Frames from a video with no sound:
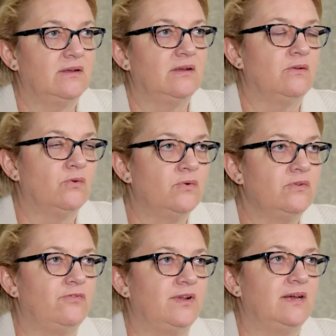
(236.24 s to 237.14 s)
einen
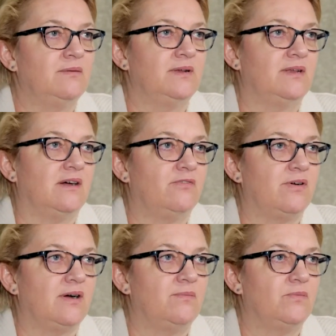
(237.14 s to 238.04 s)
hohen
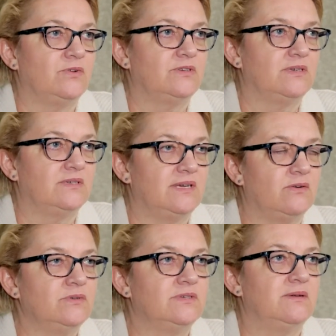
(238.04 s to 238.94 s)
Pflegebedarf haben und äh,
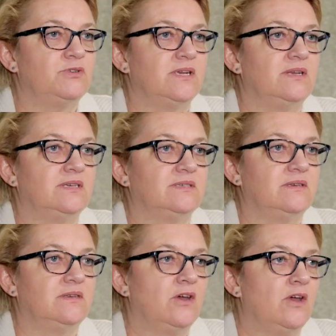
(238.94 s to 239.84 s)
sehr unselbstständig
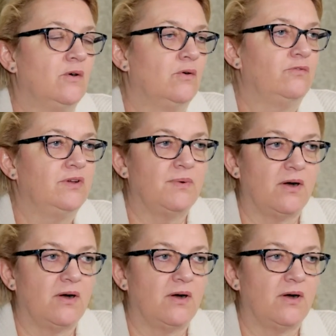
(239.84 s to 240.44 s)
sind. Und wir